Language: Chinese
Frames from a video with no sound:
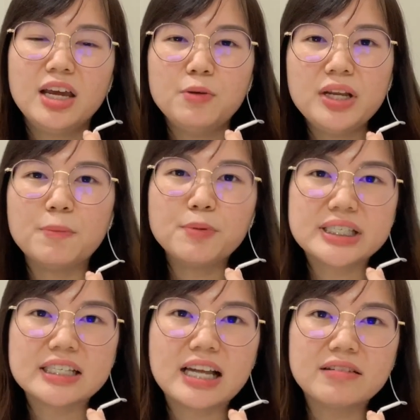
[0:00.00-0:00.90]
因为你不
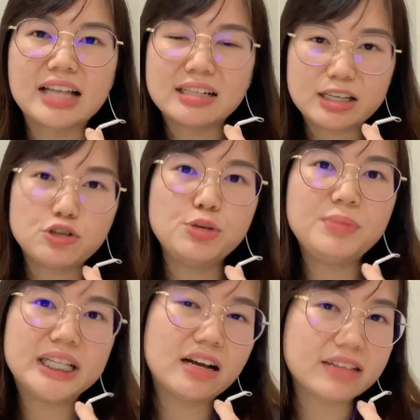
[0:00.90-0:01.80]
知道当你去
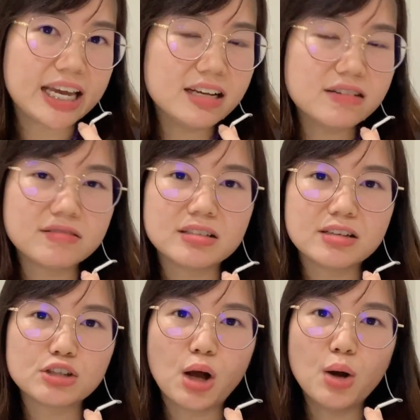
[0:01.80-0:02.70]
密到哪一个人的
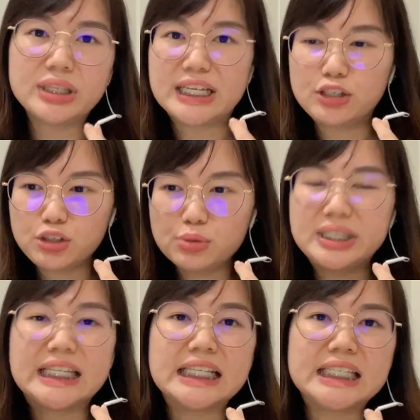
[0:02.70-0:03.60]
时候，你就
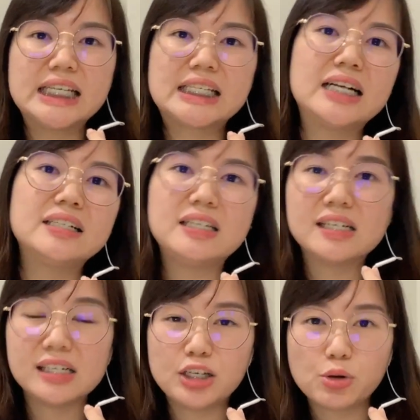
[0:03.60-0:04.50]
间接上你
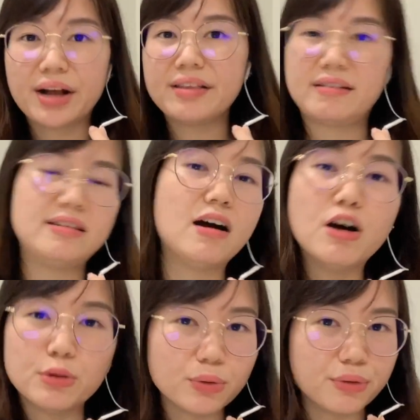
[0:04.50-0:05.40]
可以传染到
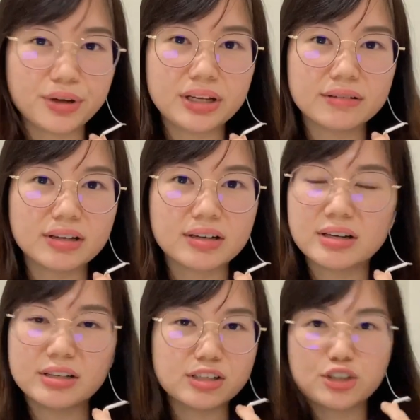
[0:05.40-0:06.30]
很多人了的，
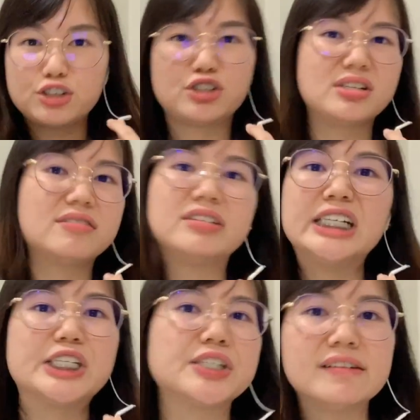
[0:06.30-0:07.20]
可能是十个人、
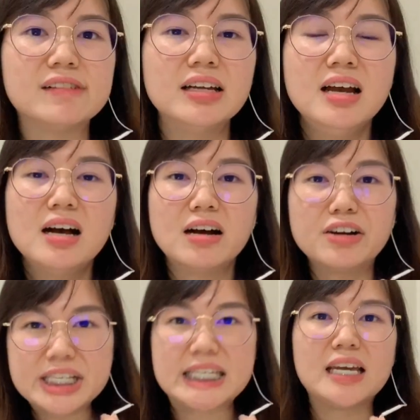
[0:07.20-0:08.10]
二十个人，
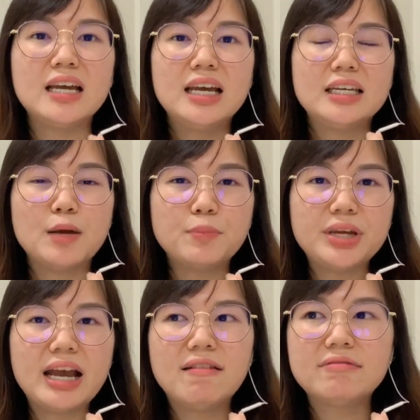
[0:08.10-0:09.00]
而且也不
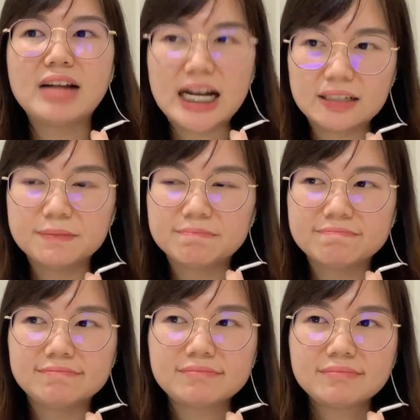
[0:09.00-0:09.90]
要让
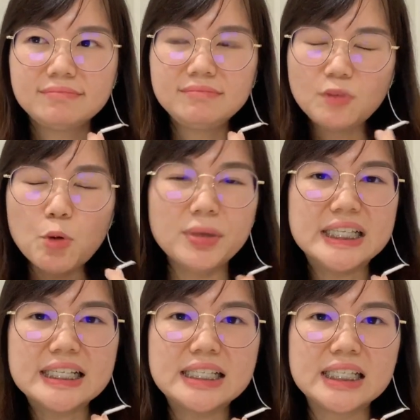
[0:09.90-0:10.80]
我们
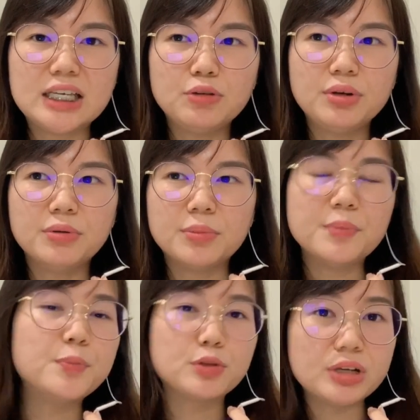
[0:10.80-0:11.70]
自己，因为我
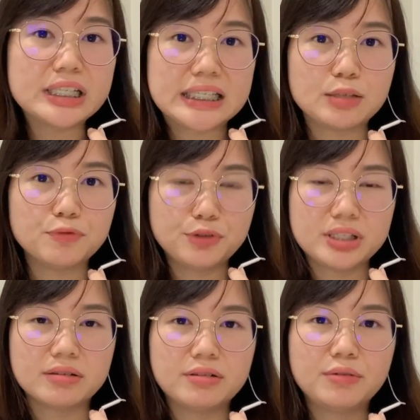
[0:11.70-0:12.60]
们不对自己负
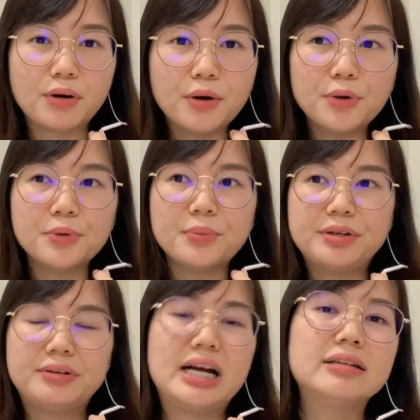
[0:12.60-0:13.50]
责任，然后我
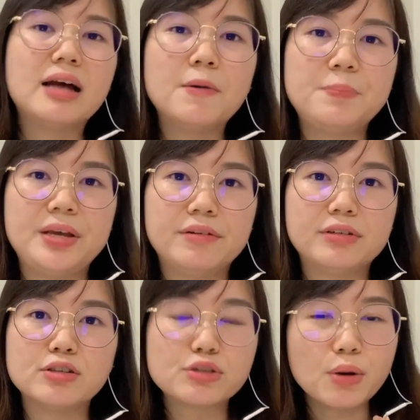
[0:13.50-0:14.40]
们让到别
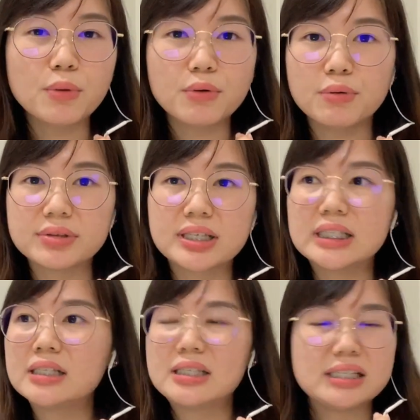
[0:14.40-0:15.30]
人受苦，
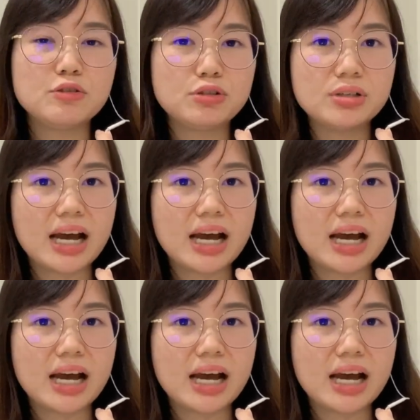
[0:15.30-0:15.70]
甚至进去